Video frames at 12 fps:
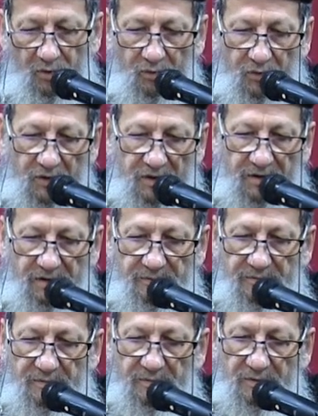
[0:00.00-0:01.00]

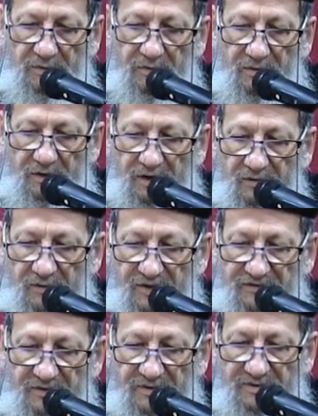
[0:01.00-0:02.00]
وقلنا
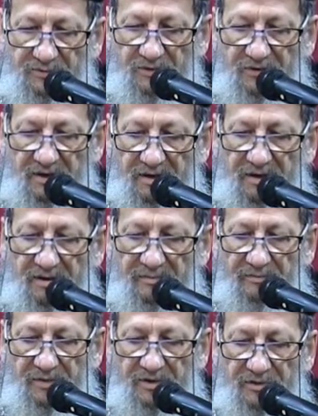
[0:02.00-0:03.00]
حنواصل الأسبوع ده
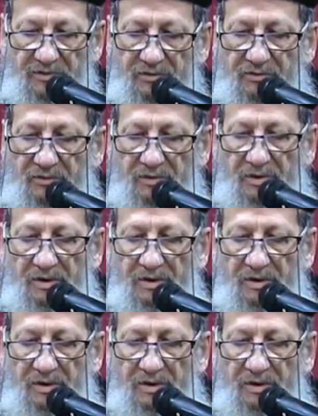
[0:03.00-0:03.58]
برضو